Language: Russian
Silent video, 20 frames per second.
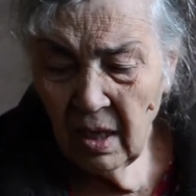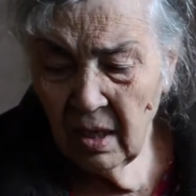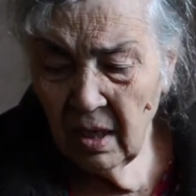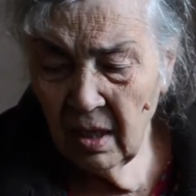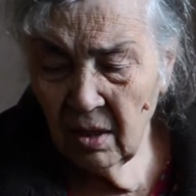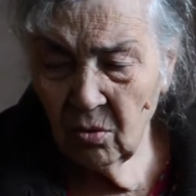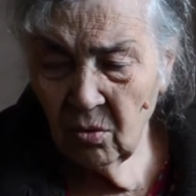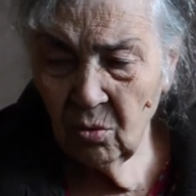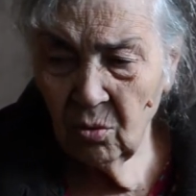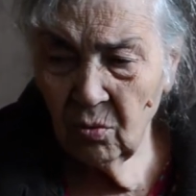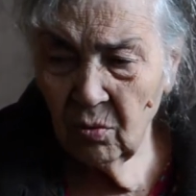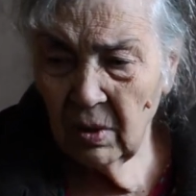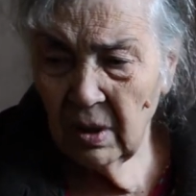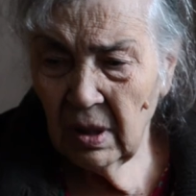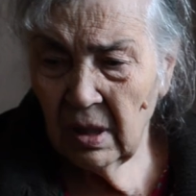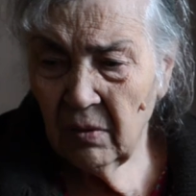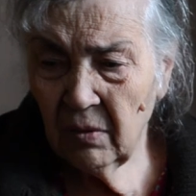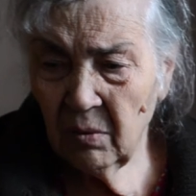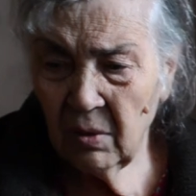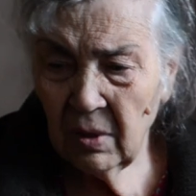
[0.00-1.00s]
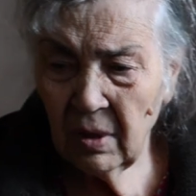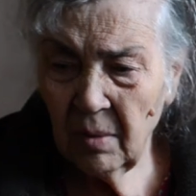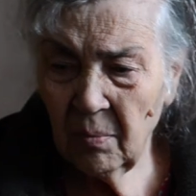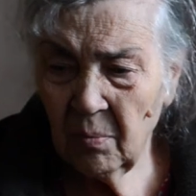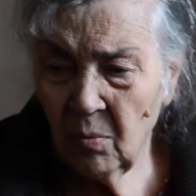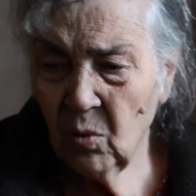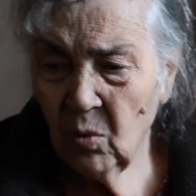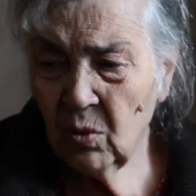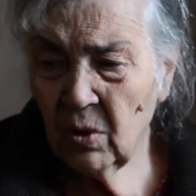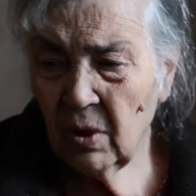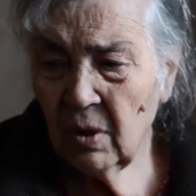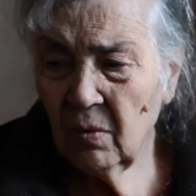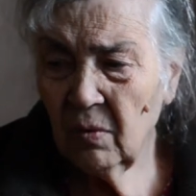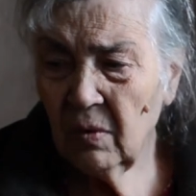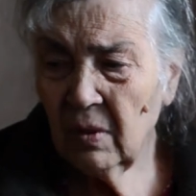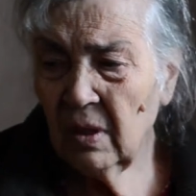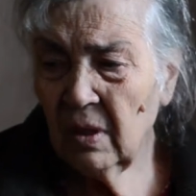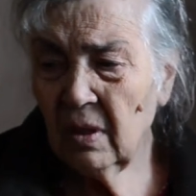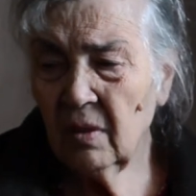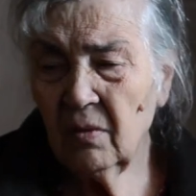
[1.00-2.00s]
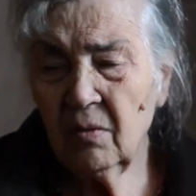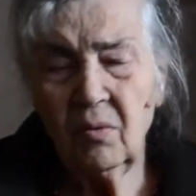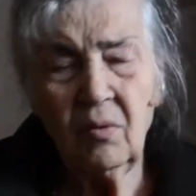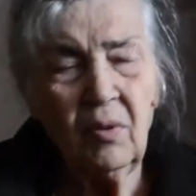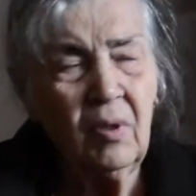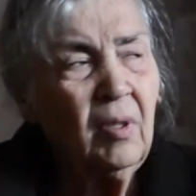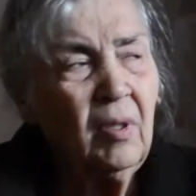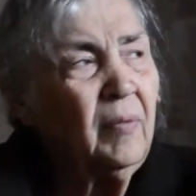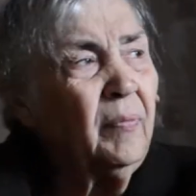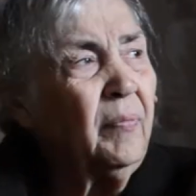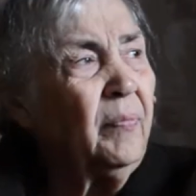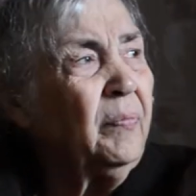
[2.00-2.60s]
А тут вот это вот обмотки, вот это ой.